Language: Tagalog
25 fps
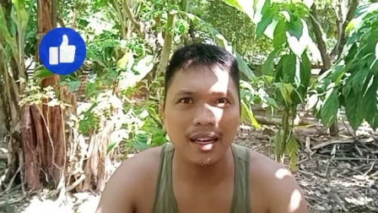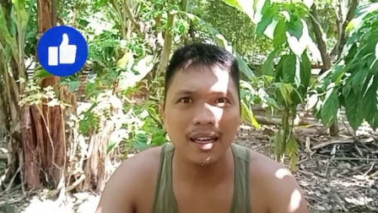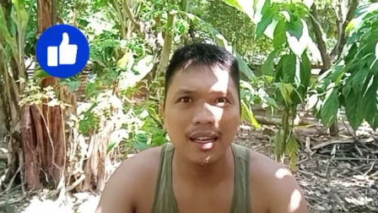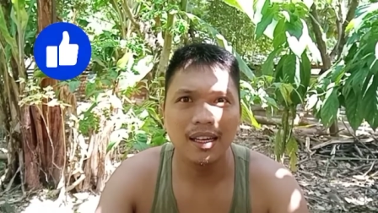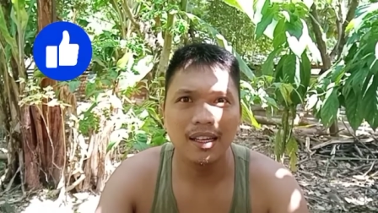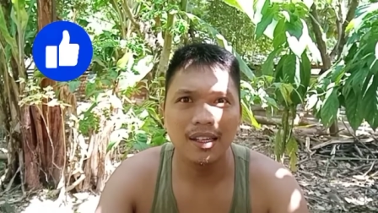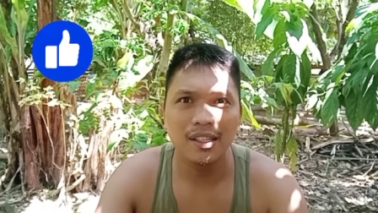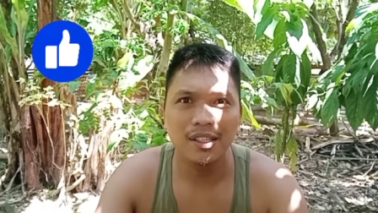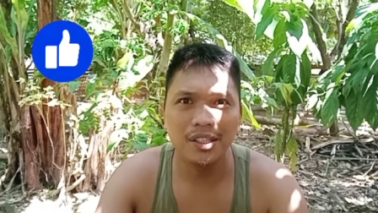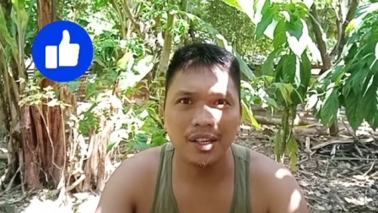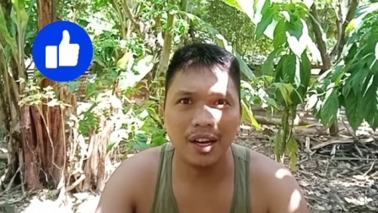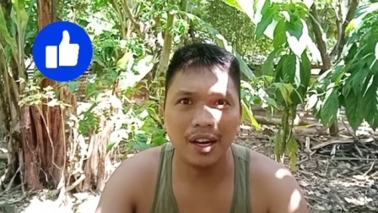
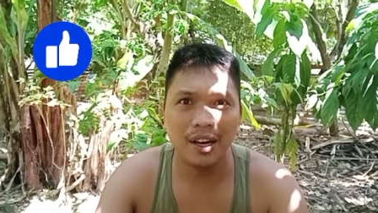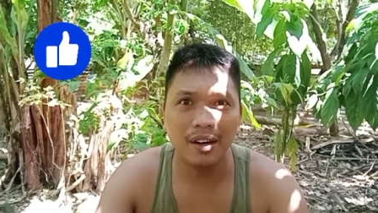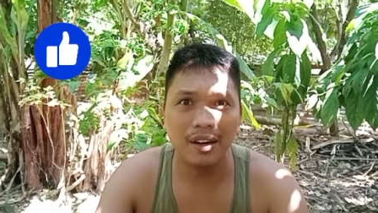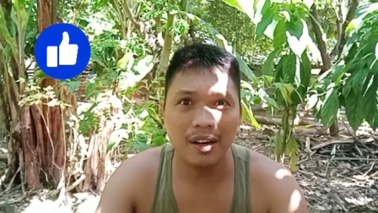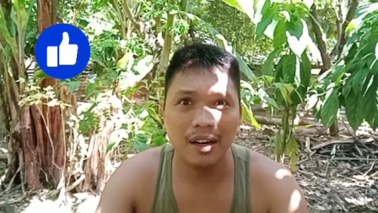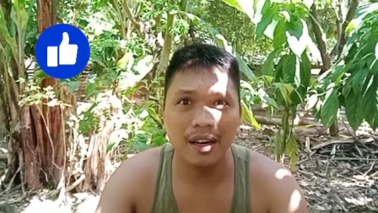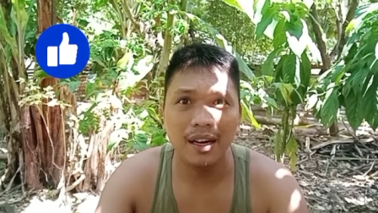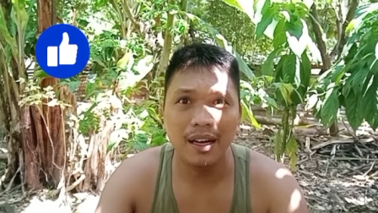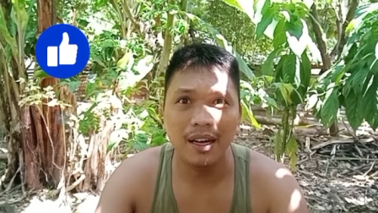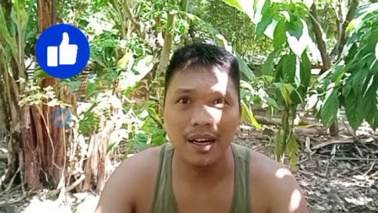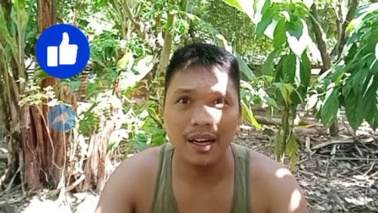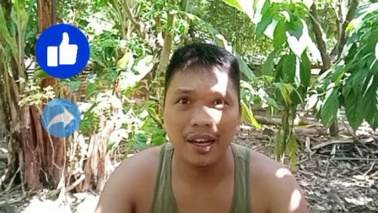share,
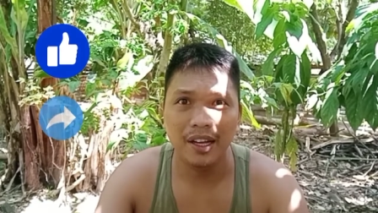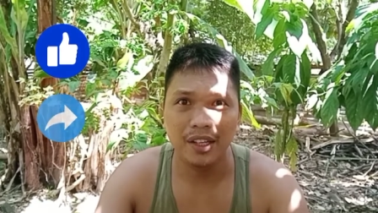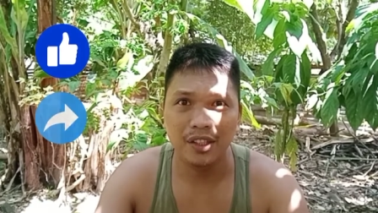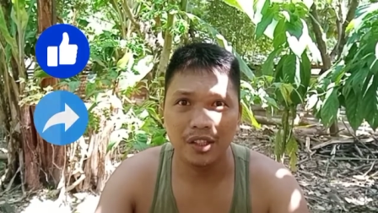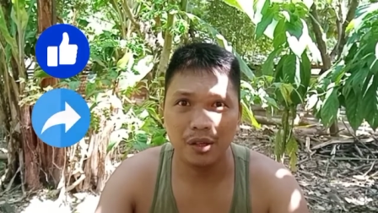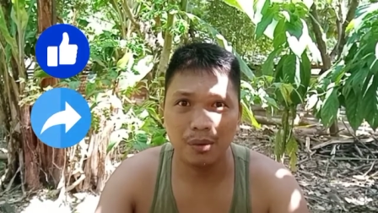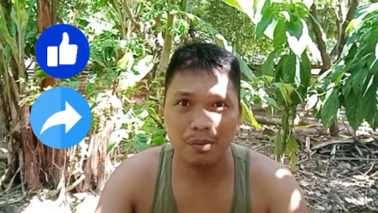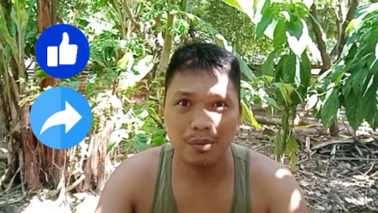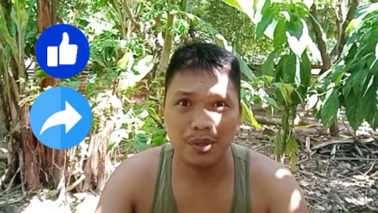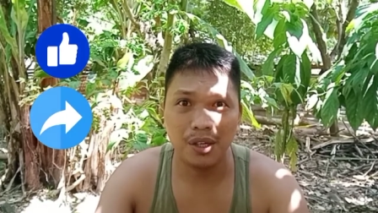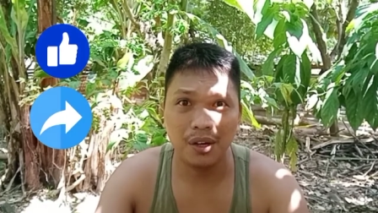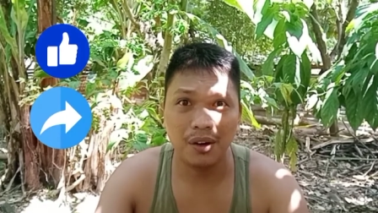and
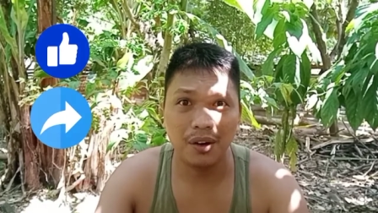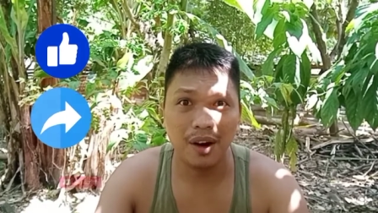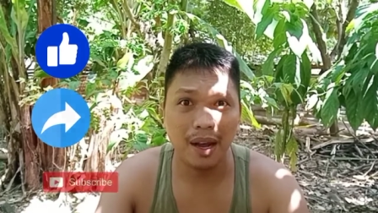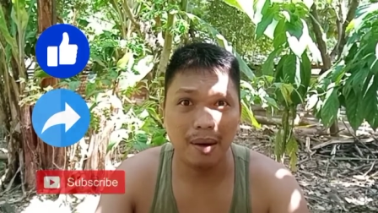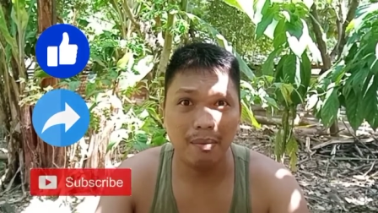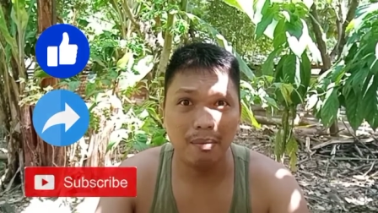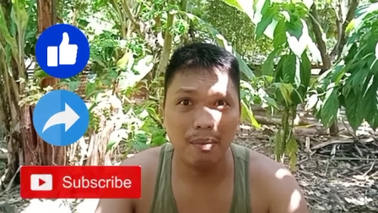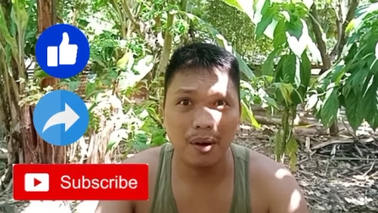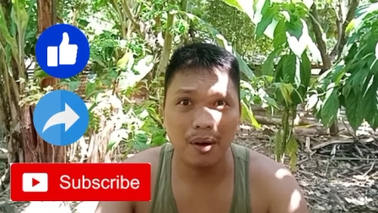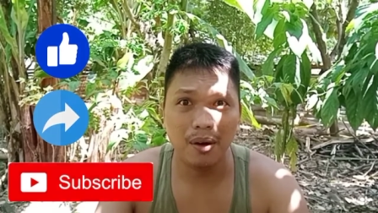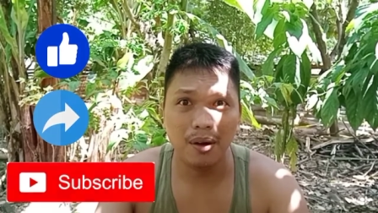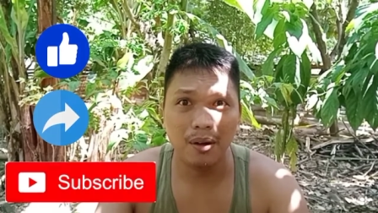subscribe
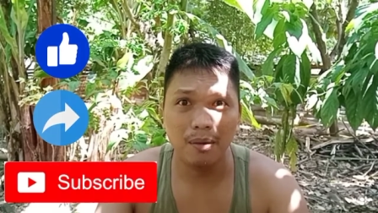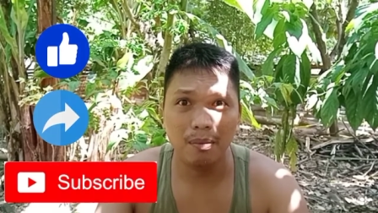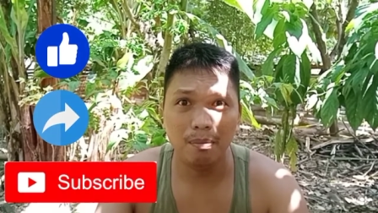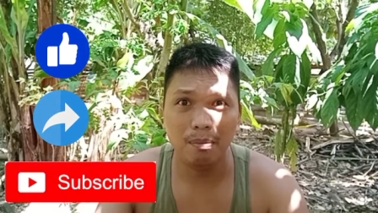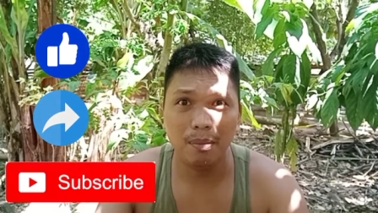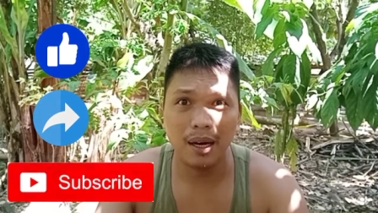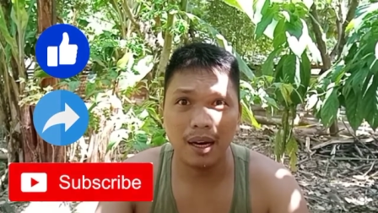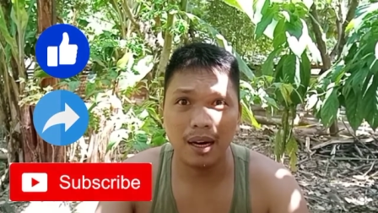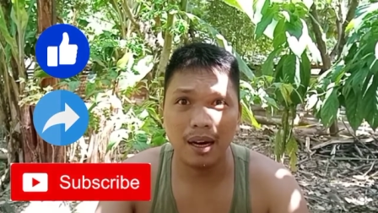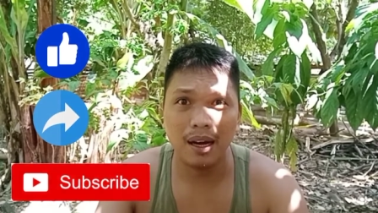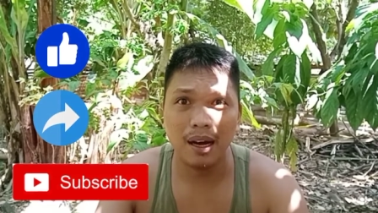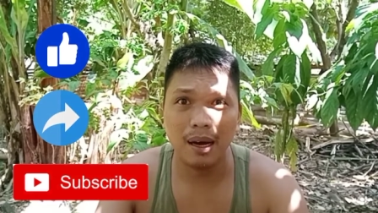button
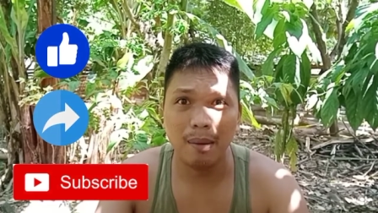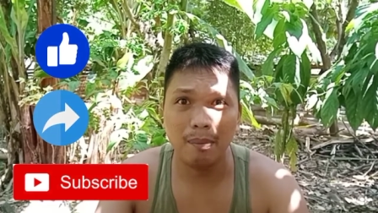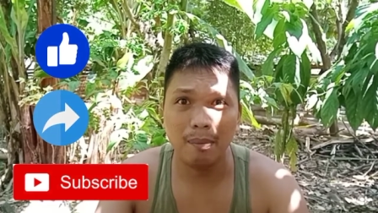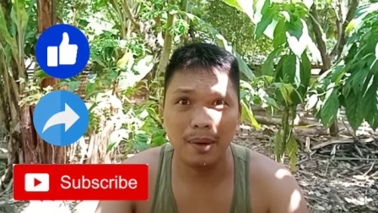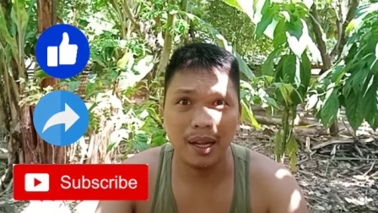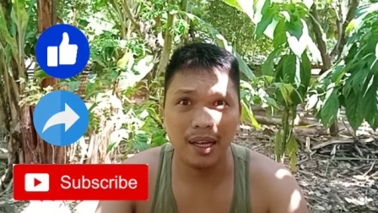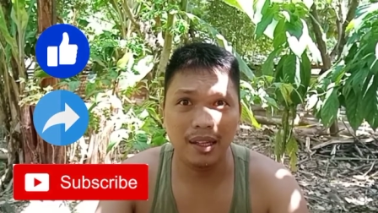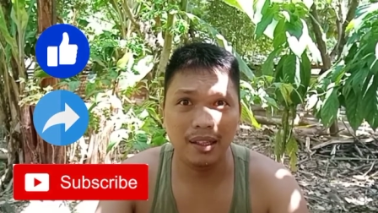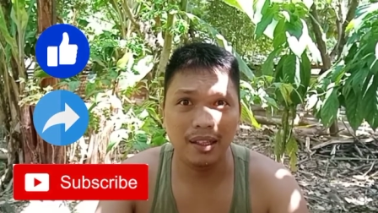para update